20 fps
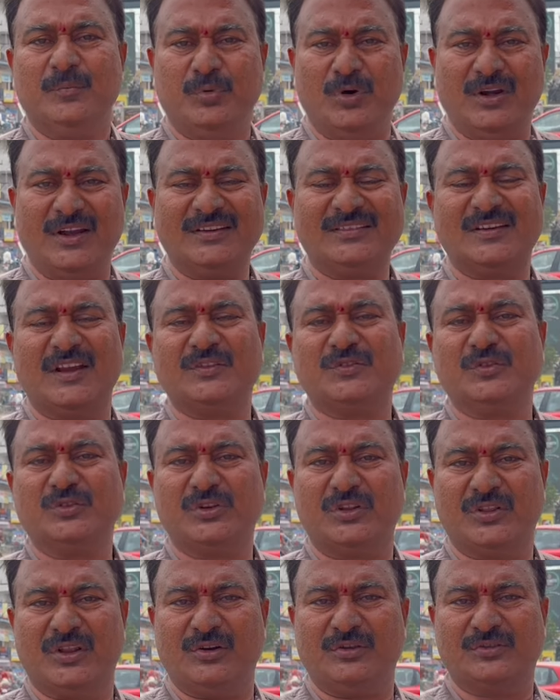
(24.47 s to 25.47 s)
పోలీసుల
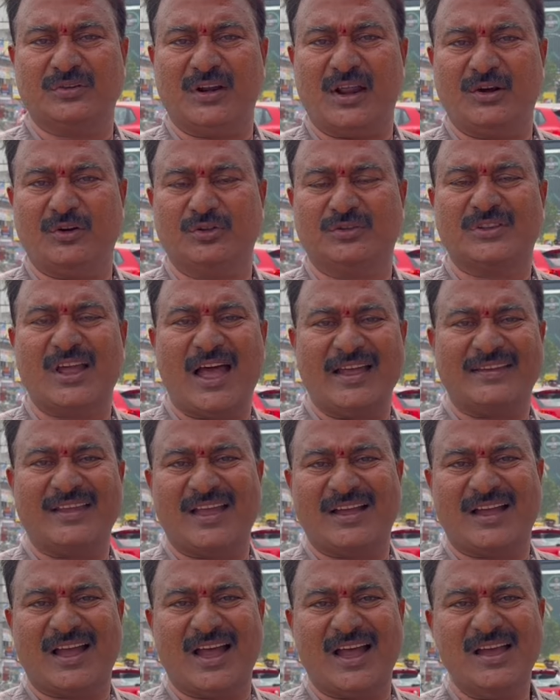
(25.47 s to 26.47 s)
చుట్టూ తిరుగుతున్నారు
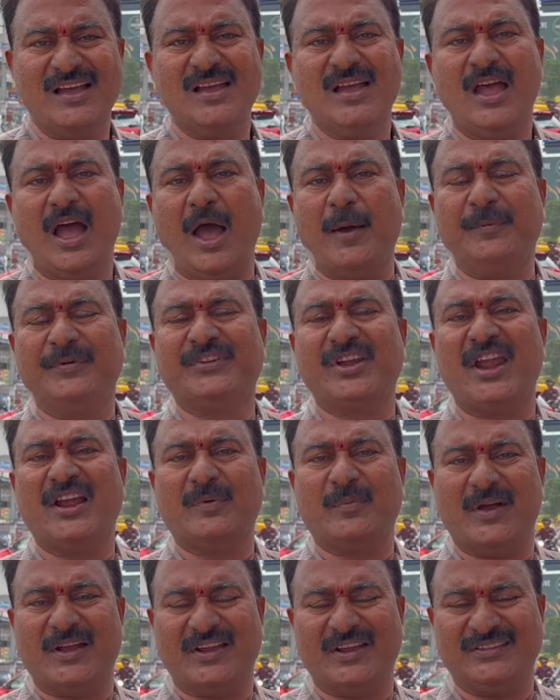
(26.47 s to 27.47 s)
తాజాగా అభిషేక్
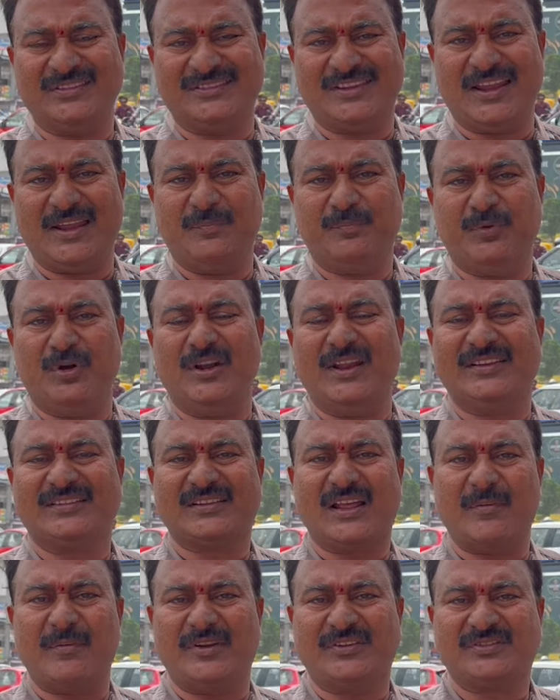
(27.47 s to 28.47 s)
మహంతి పోలీస్
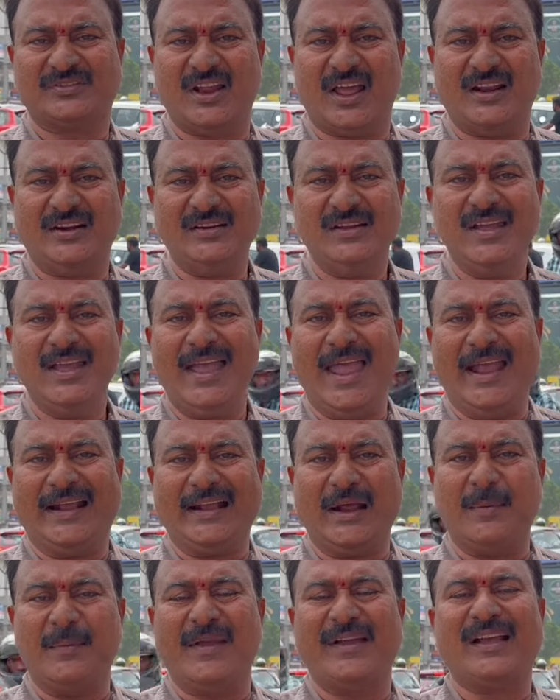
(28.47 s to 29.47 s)
కమిషనర్
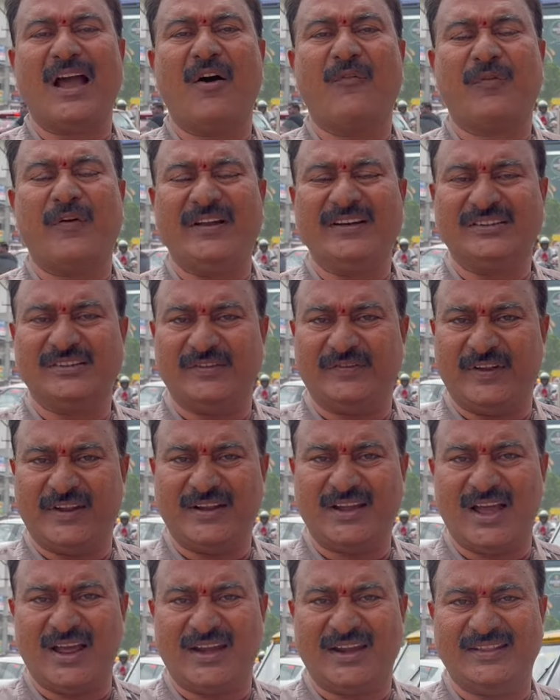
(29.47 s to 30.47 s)
ఎకనమిక్ అఫెన్స్
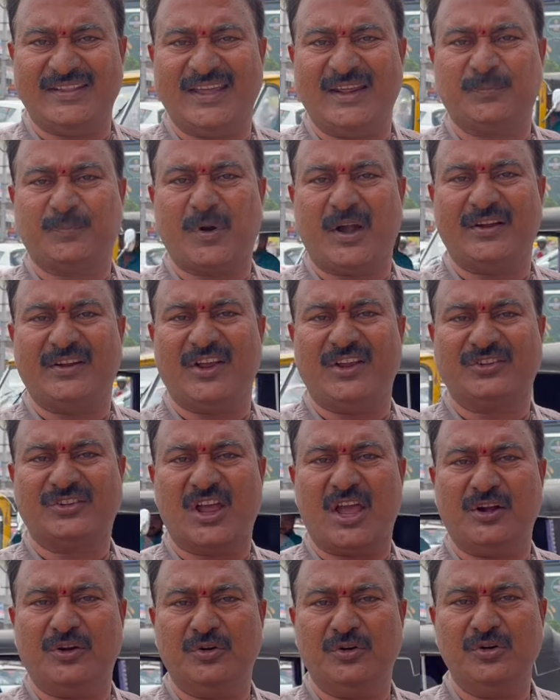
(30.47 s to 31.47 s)
వింగ్ అనేది ఏర్పాటు
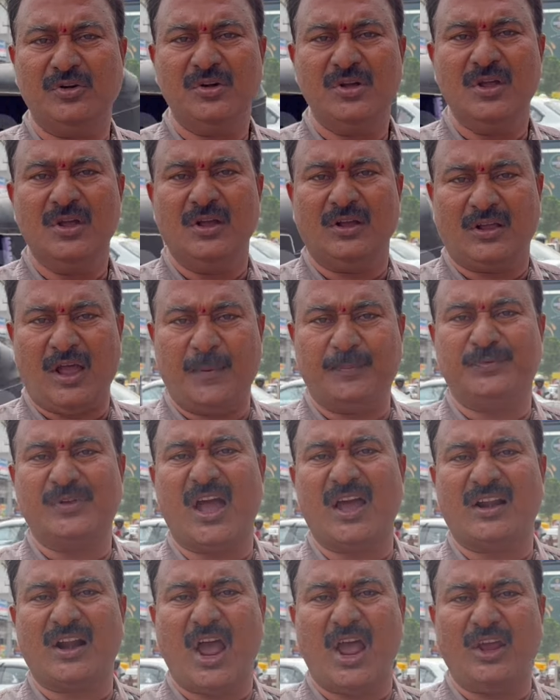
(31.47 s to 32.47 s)
చేశారు కబ్జా
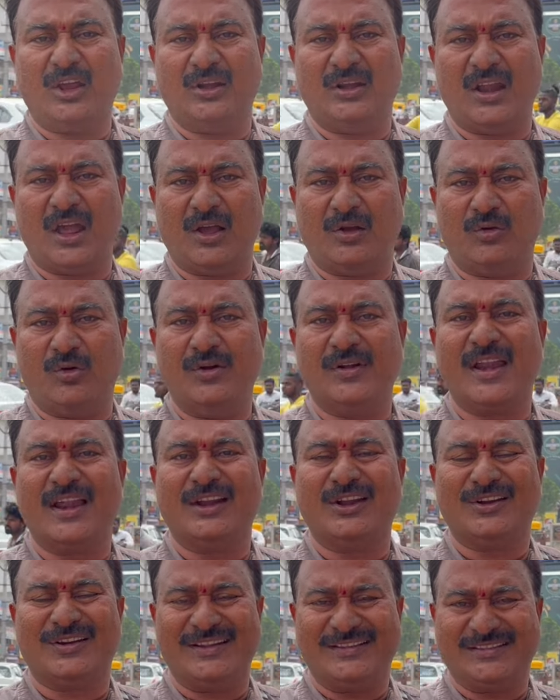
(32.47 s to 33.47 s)
రాయుల్లా
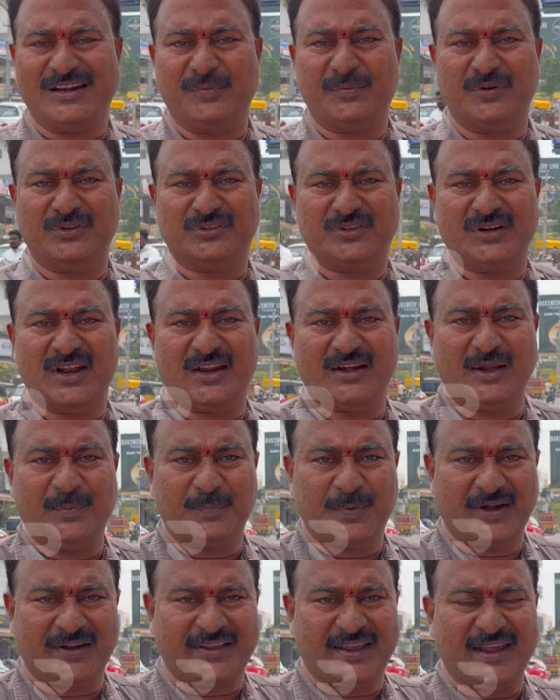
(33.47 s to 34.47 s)
గుండెల్లో నిద్రపోతున్నారు
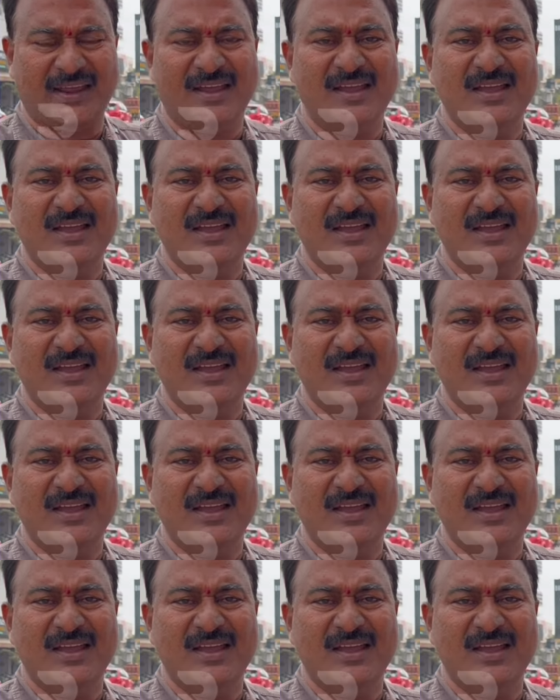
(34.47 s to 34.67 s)
ఇప్పటికే